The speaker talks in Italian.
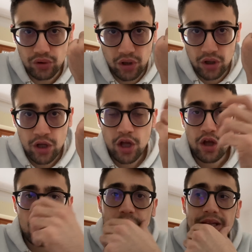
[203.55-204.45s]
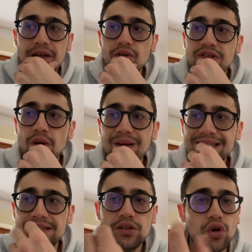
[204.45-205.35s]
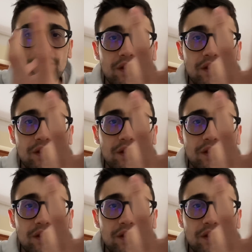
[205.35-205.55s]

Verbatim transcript: no? Quindi di conseguenza ti trovi